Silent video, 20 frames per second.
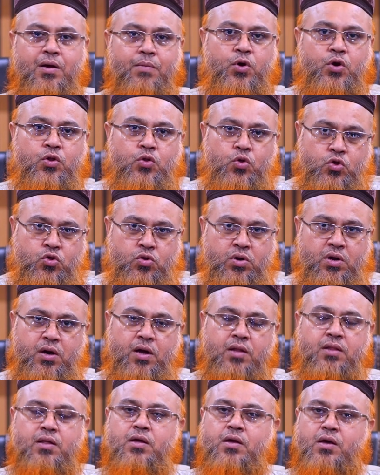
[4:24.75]
পরে দশ
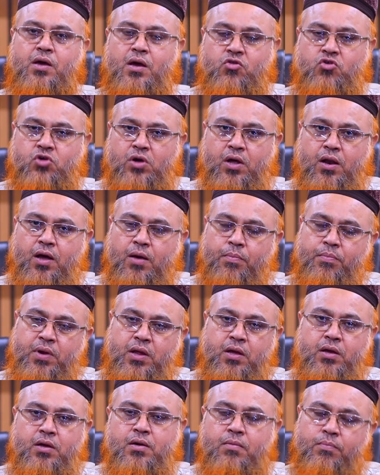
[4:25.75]
রাকাত ইনশাআল্লাহ আপনি
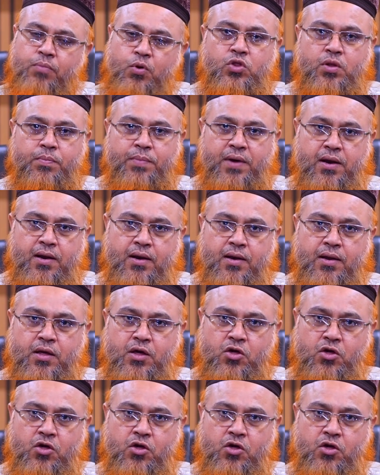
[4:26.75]
পড়তে পারেন